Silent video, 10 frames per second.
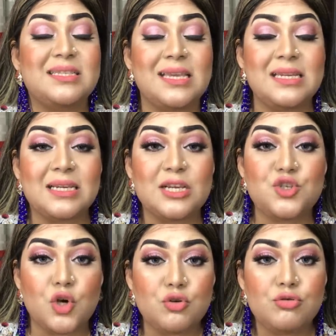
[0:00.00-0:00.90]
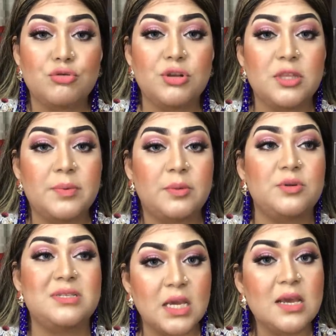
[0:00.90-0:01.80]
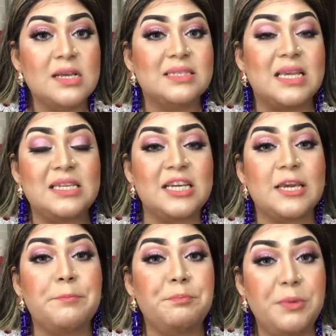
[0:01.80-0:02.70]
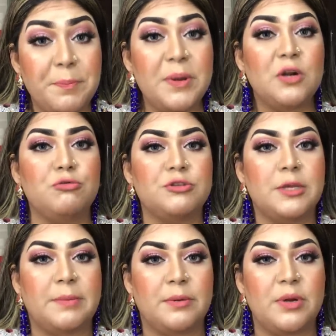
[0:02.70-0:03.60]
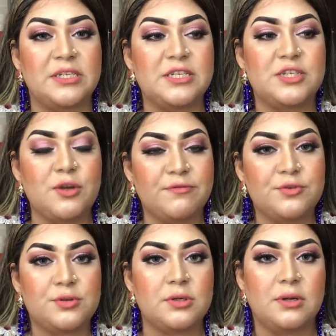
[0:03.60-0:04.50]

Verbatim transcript: স্কিনটাকে যত্ন নিতে পারবো স্কিনটাকে প্রিপেয়ার করতে পারবো একটা সফট